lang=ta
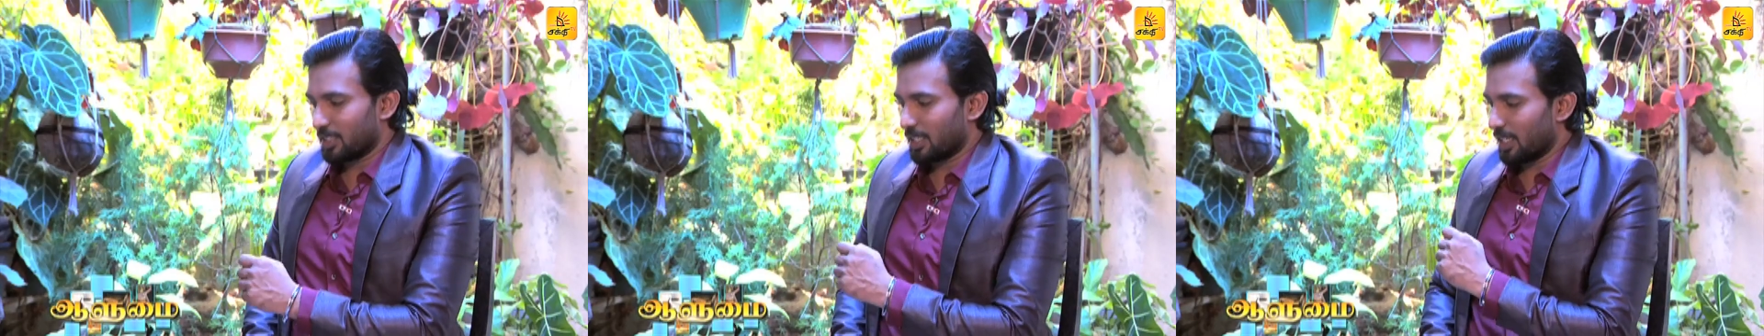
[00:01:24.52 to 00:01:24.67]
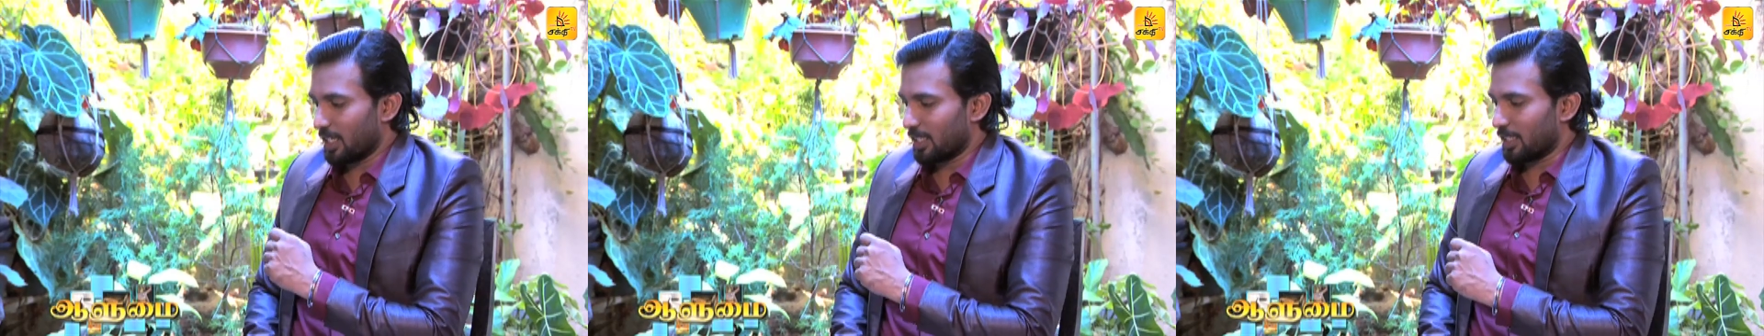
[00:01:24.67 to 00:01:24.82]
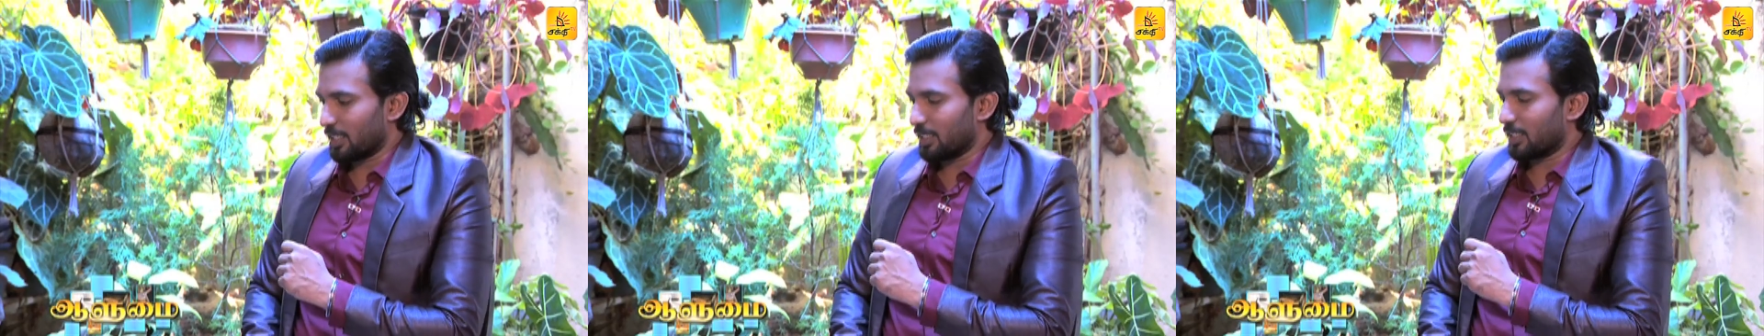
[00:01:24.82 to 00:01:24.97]

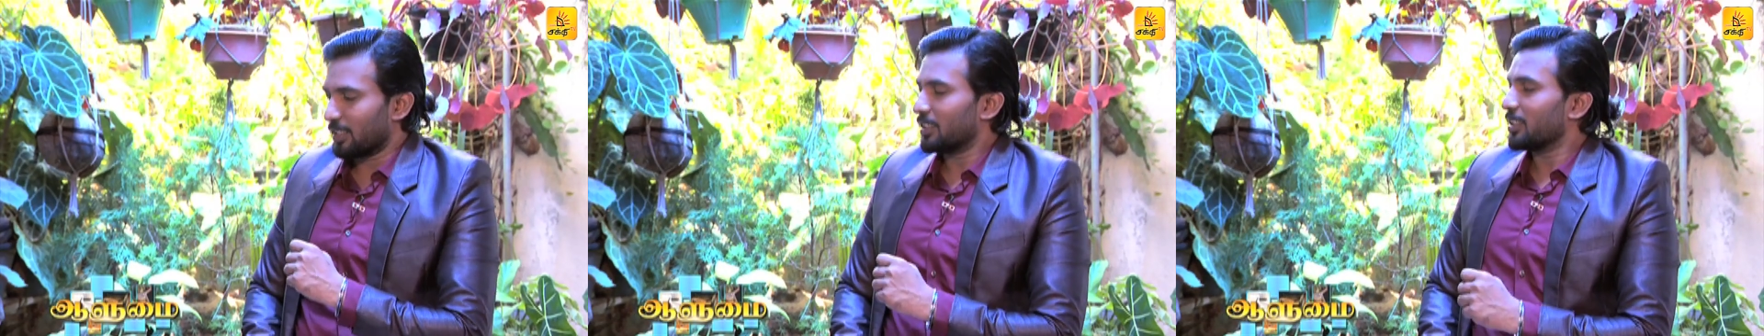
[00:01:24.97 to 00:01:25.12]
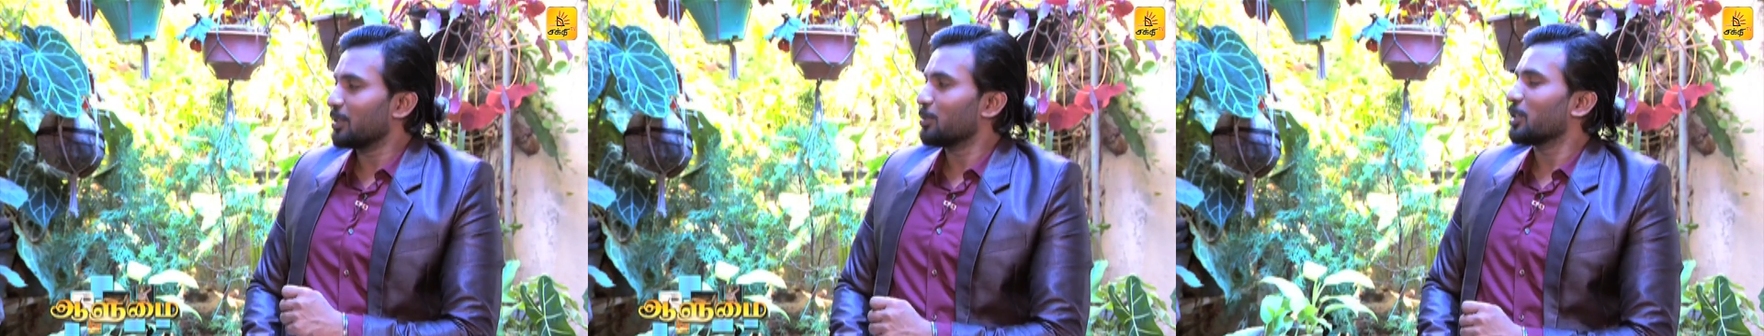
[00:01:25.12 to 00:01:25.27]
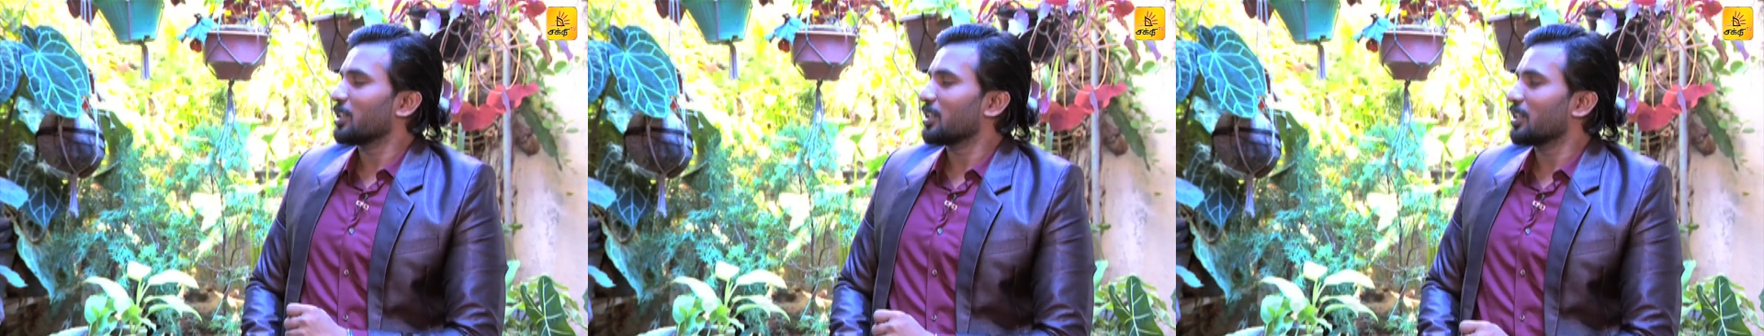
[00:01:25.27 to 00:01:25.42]
சரி
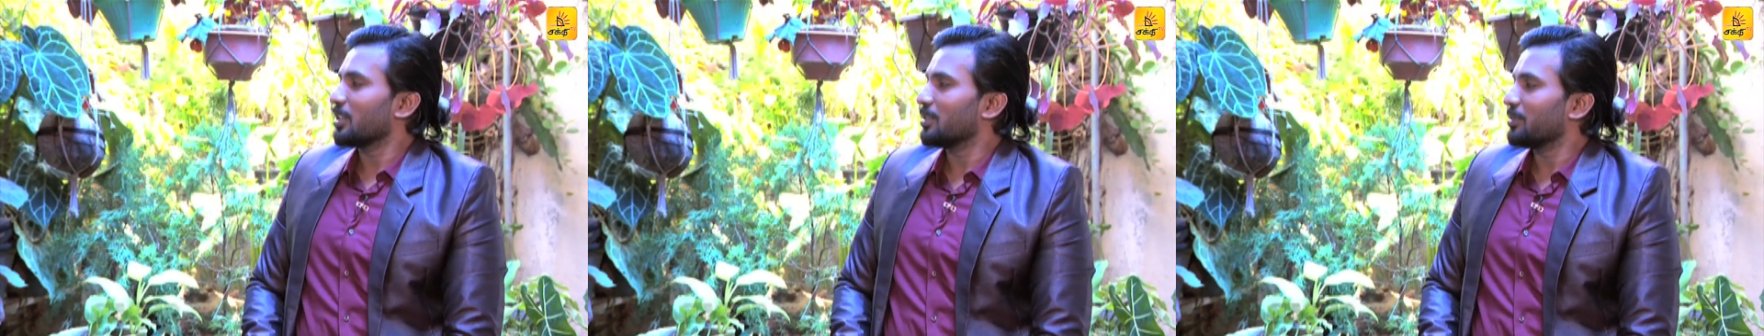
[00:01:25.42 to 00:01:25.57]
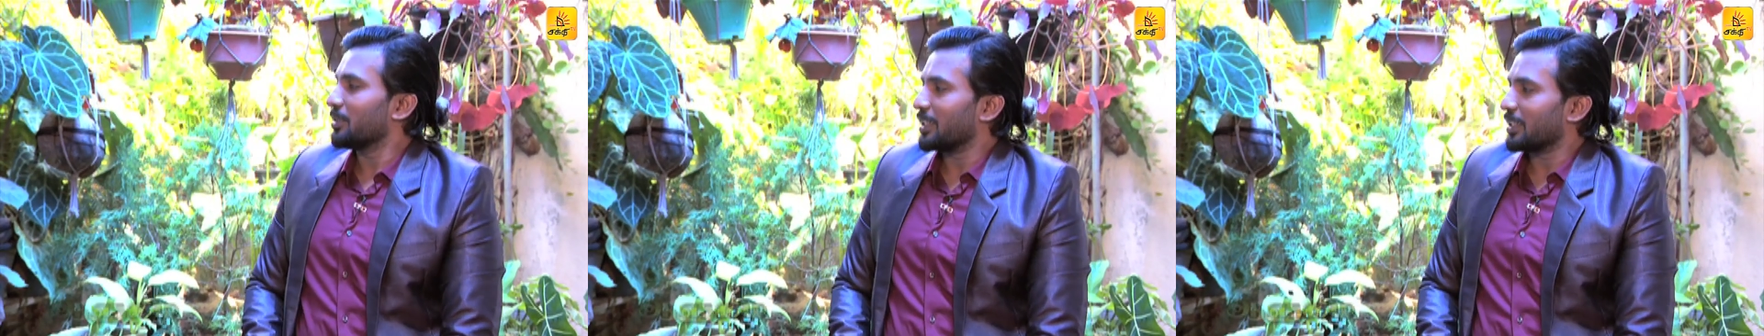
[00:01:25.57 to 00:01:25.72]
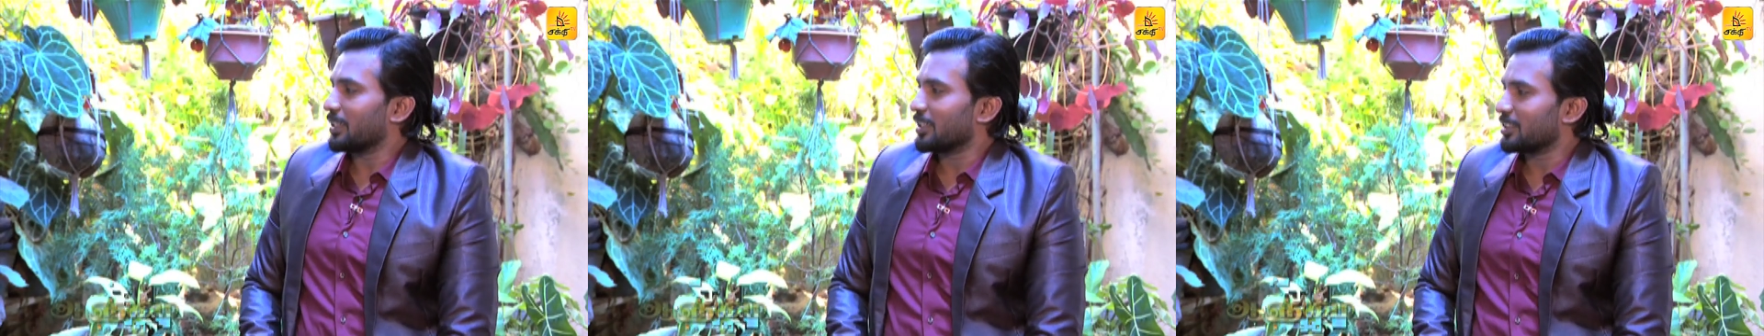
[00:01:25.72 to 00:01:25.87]
இன்னும் ஒரு
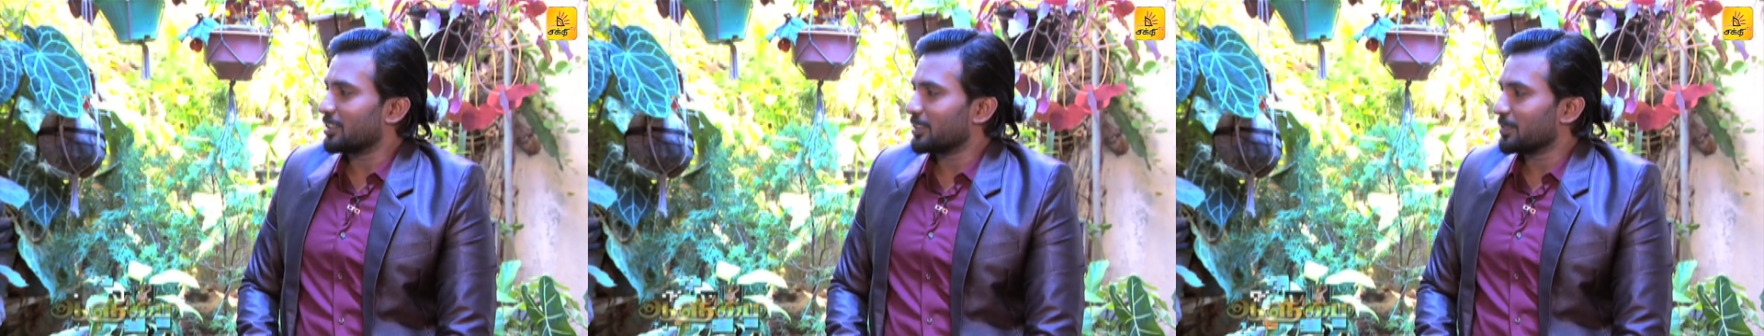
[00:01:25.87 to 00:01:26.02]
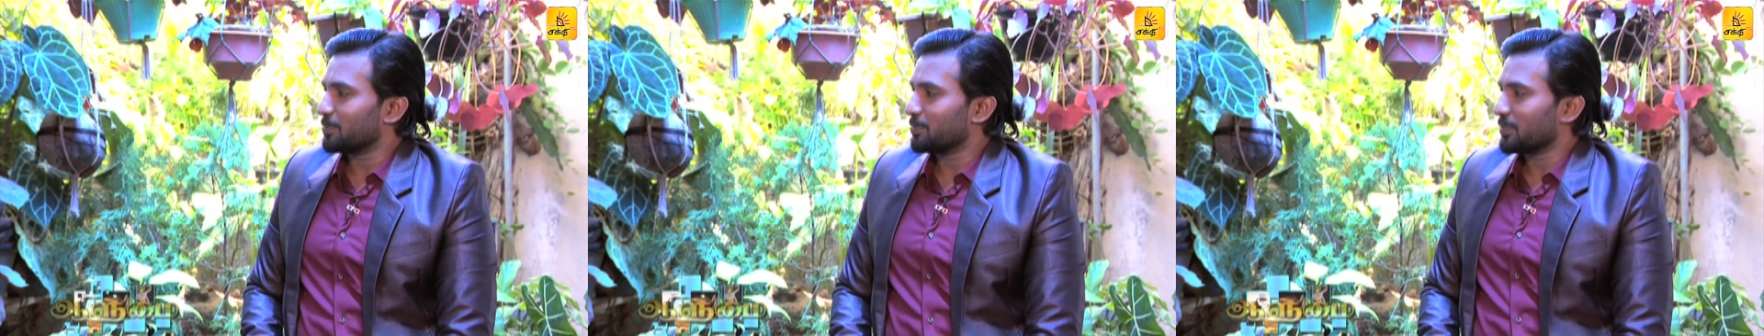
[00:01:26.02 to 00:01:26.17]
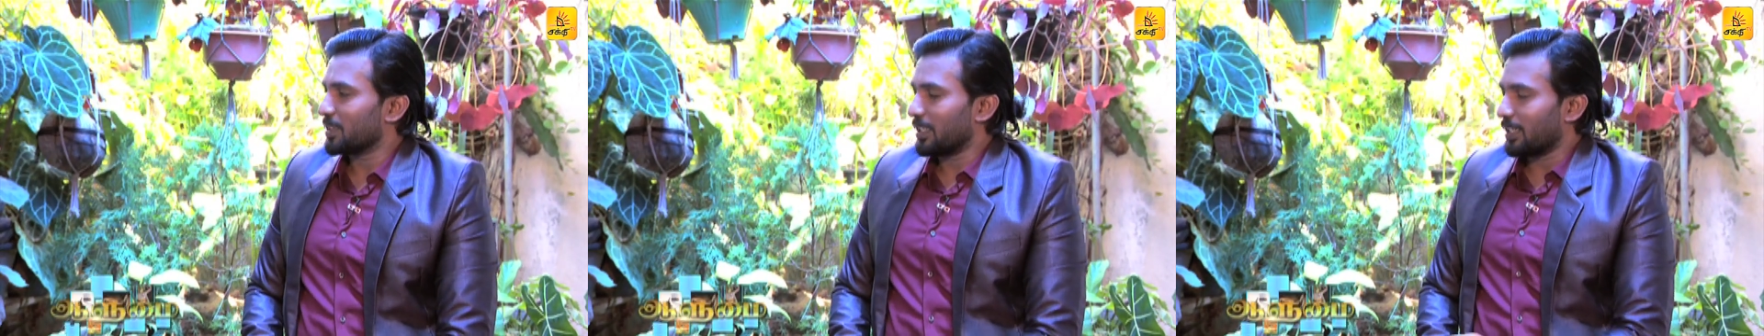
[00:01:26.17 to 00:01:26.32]
கேள்வி இருக்கிறது